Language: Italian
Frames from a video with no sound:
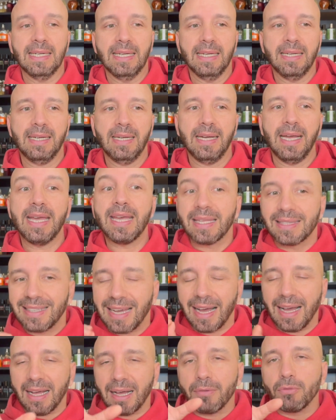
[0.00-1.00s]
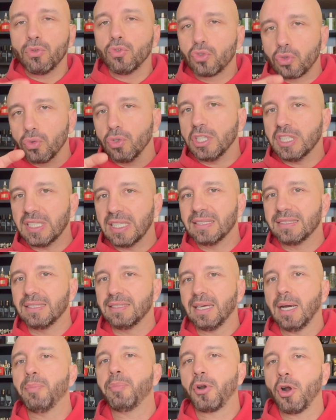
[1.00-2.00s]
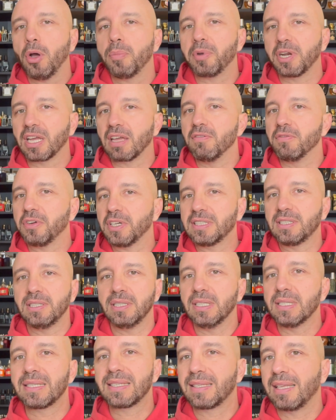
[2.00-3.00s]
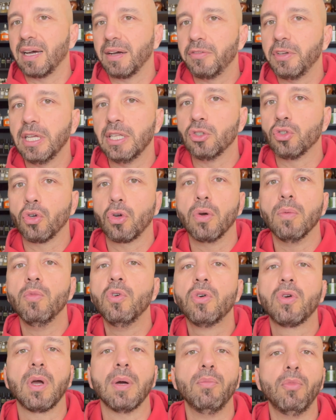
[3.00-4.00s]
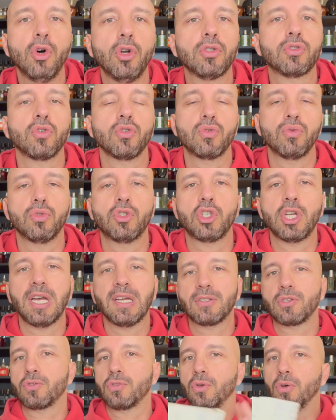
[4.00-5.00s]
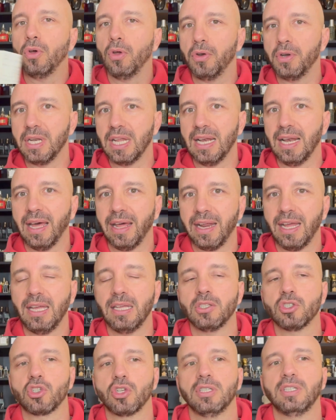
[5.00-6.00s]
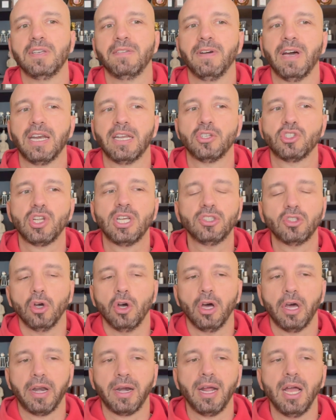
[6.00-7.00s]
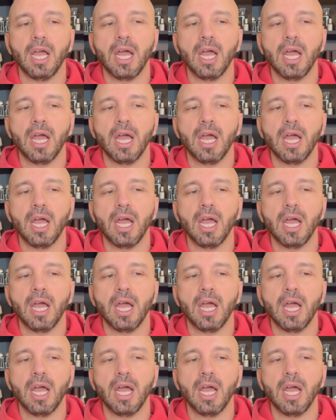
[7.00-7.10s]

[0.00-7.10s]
eh, ed ha avuto un'identità propria che infatti sta avendo comunque molto successo nella range dei vari j'adore.